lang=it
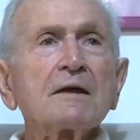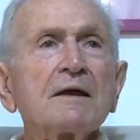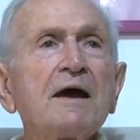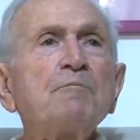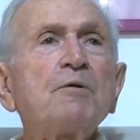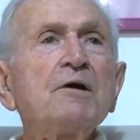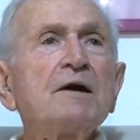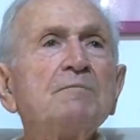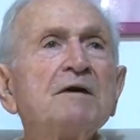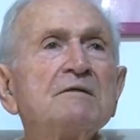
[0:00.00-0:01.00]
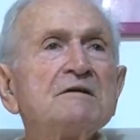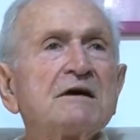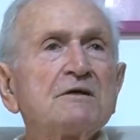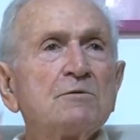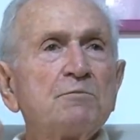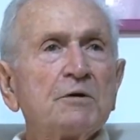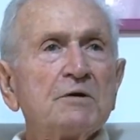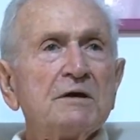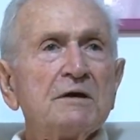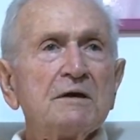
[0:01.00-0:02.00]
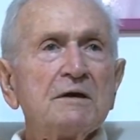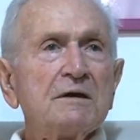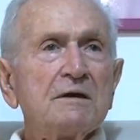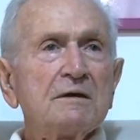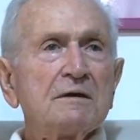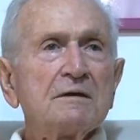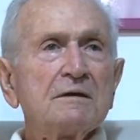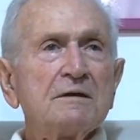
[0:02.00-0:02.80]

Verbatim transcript: e poi abbiamo iniziato un po' di,